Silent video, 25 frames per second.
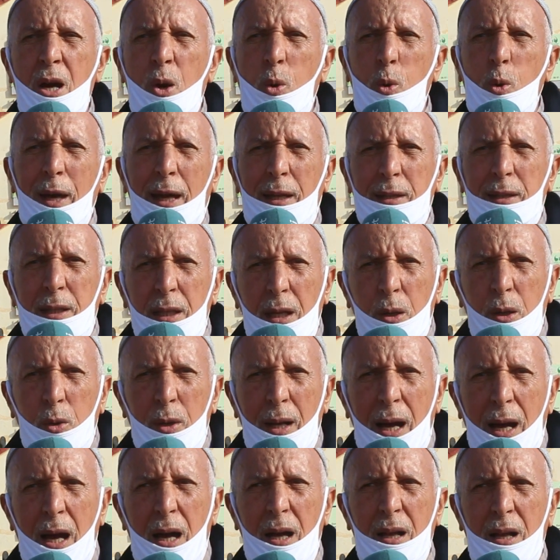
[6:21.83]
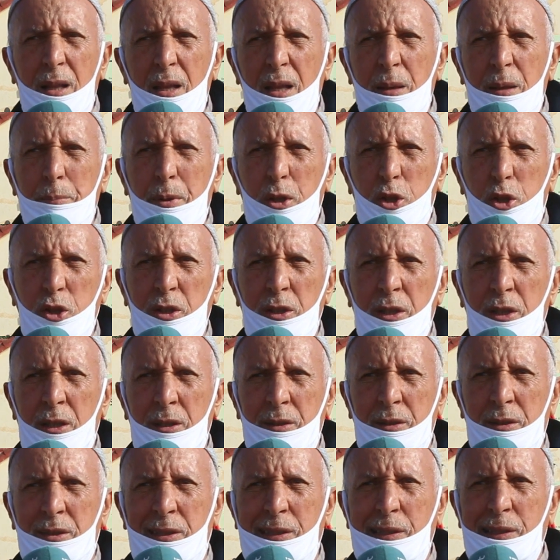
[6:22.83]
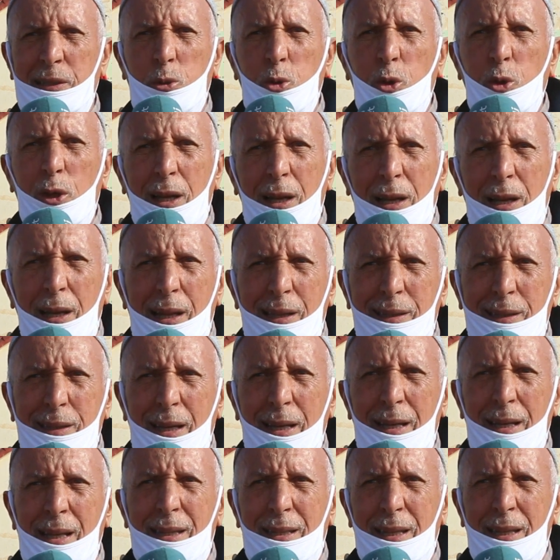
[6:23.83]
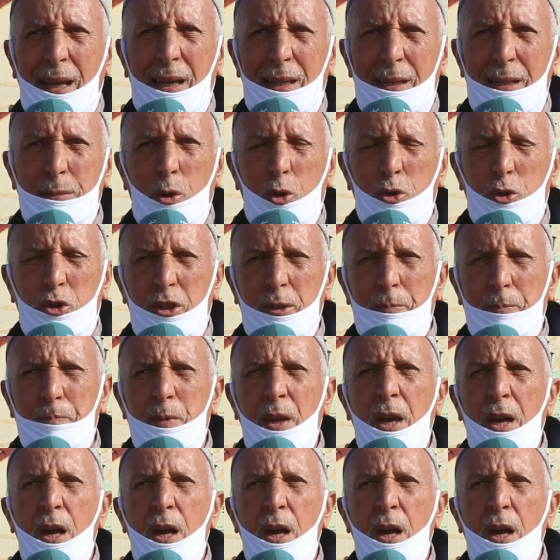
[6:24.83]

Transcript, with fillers: ويعطيونا باش نسلكوا الغله ديالنا تاع هذا الموسم